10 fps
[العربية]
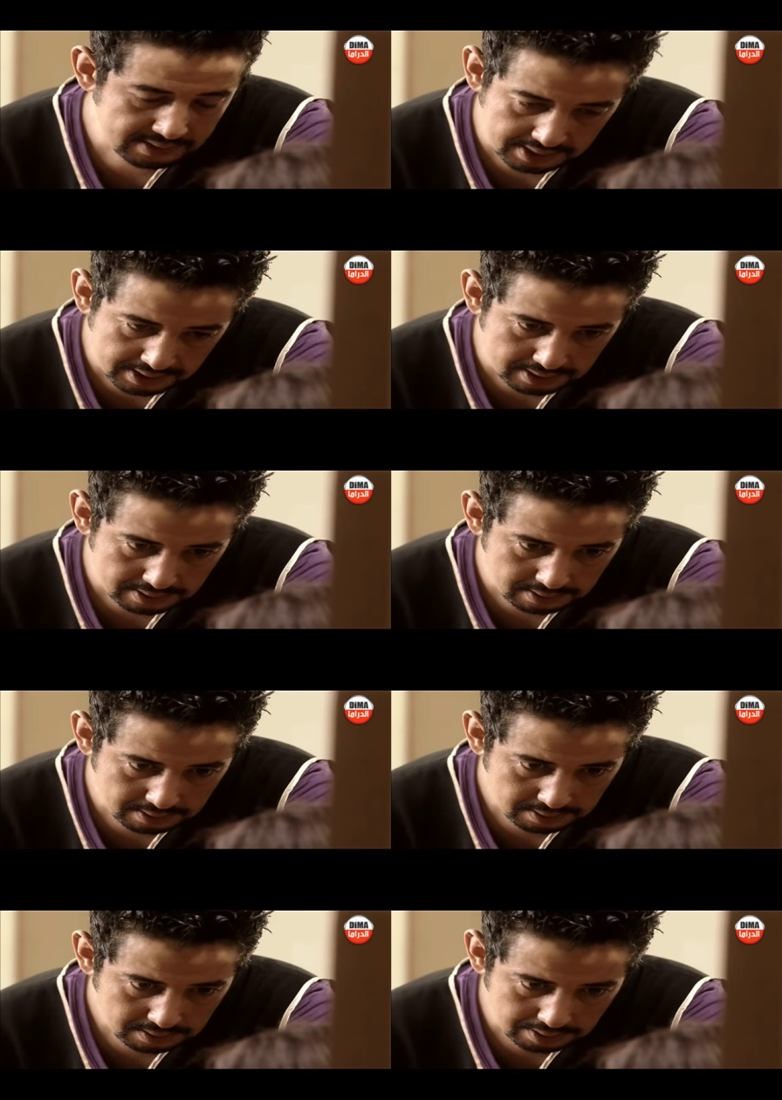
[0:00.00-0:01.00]
سناء
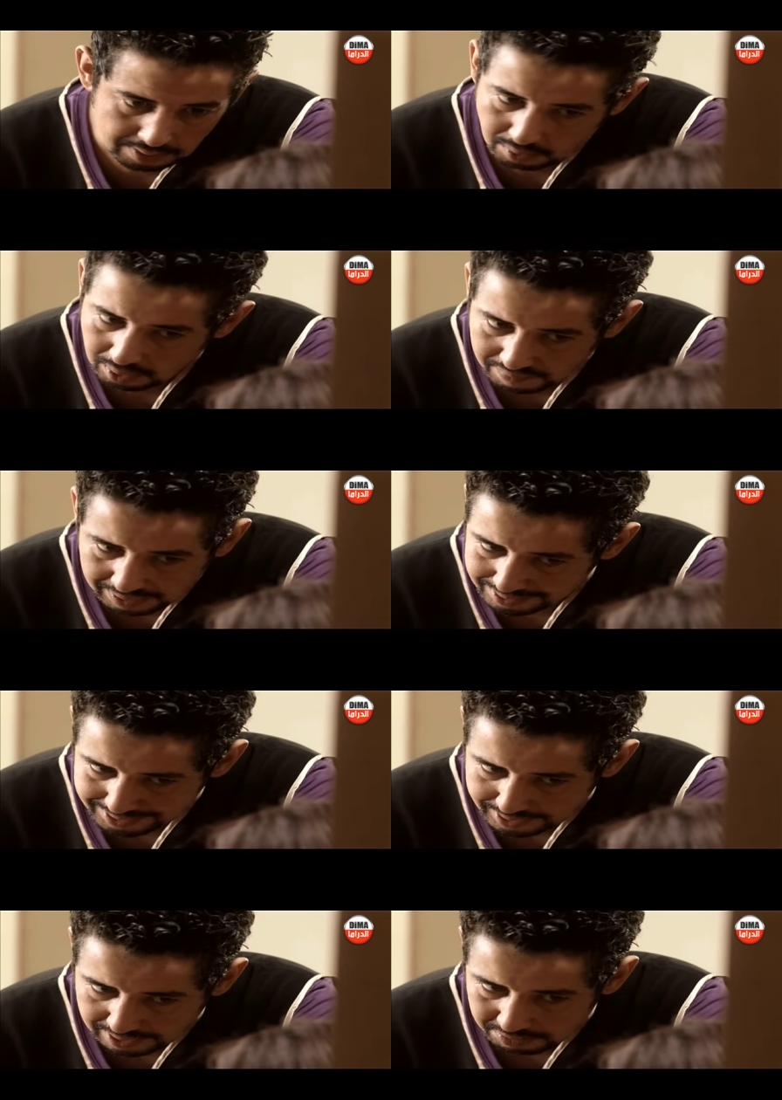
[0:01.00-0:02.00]
اللغه
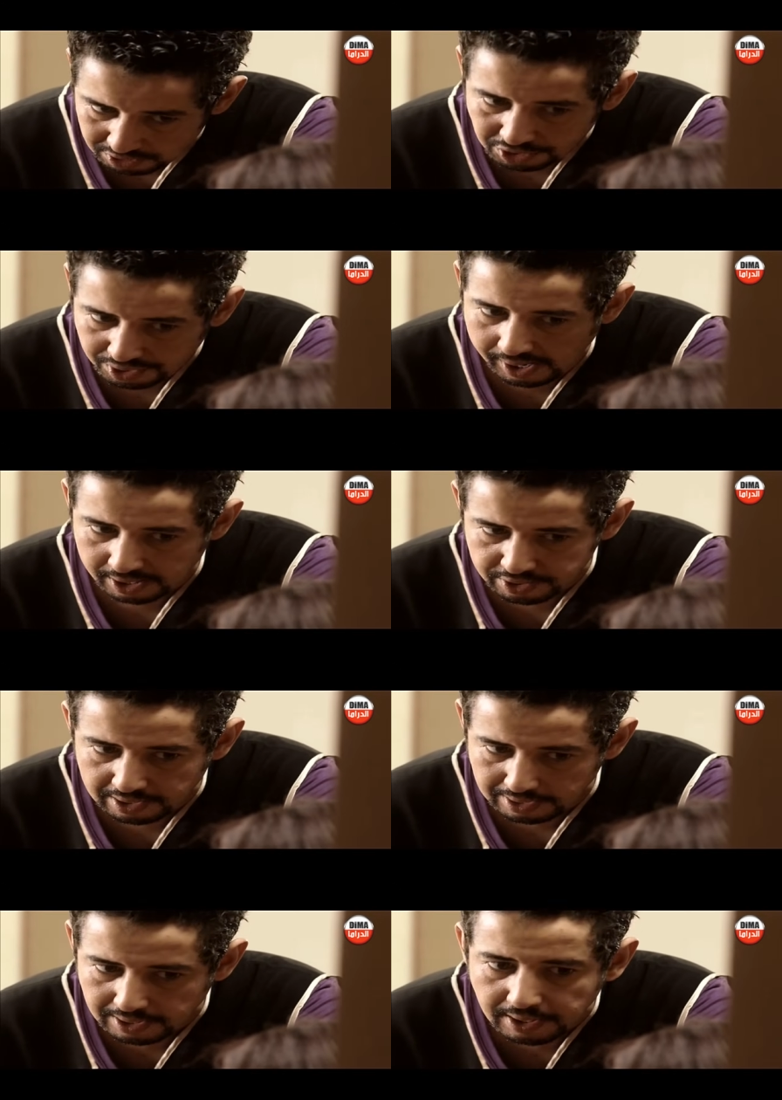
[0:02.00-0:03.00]
الفرنسيه راه ماشي شي
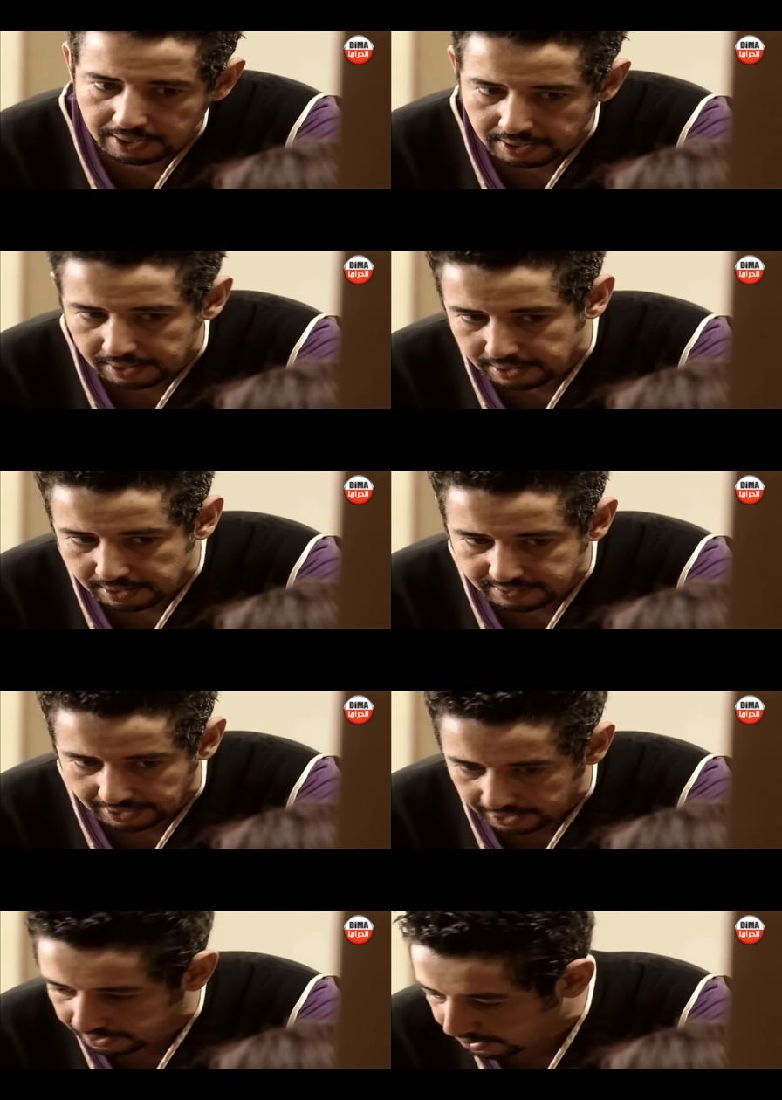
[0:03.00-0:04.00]
حاجه اللي
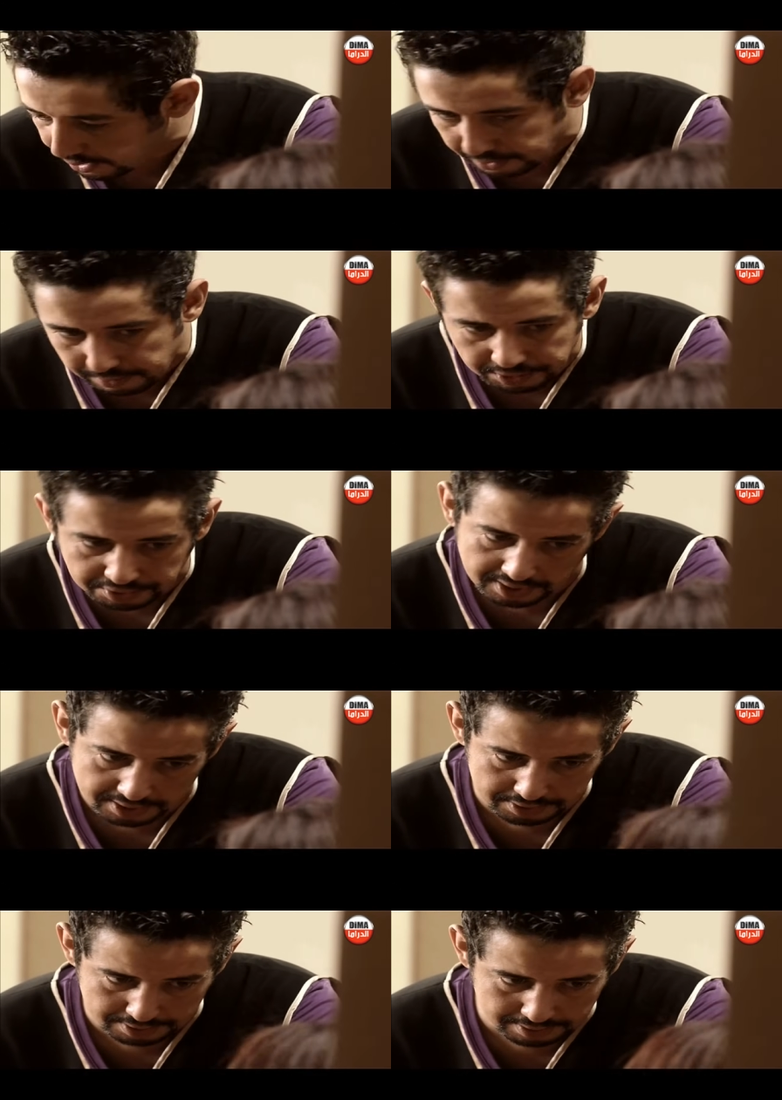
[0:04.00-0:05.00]
تعقدك ولا شي
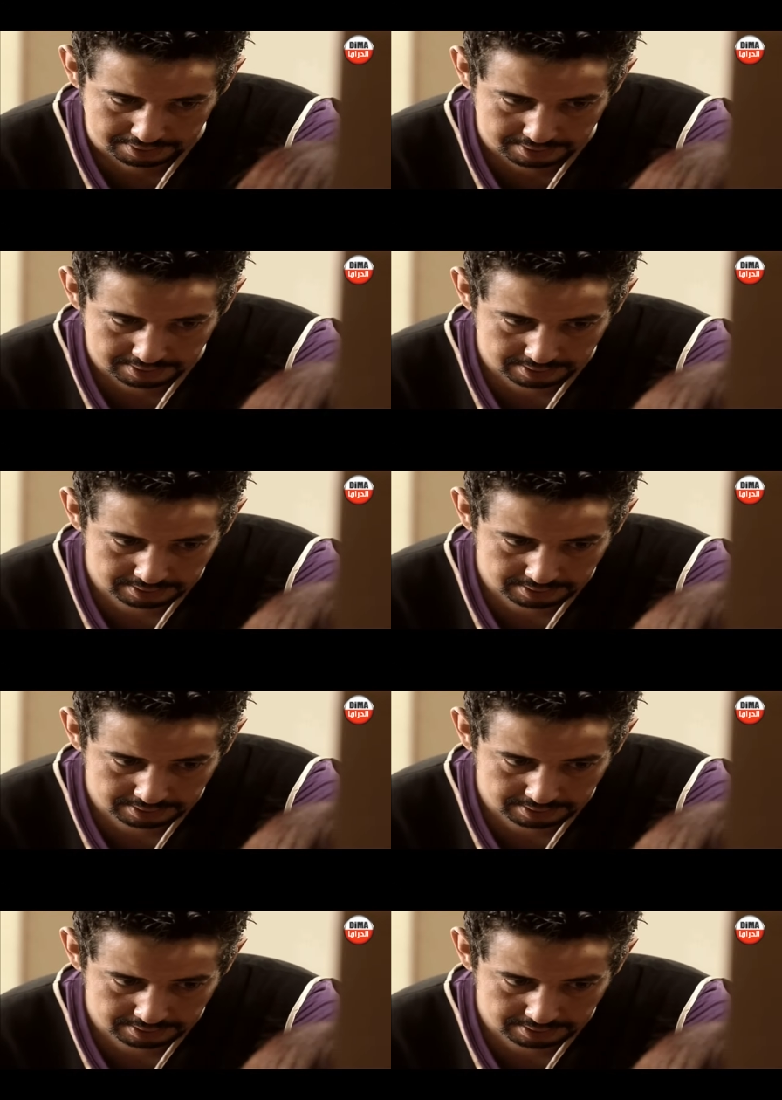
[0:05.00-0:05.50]
حاجه اشنو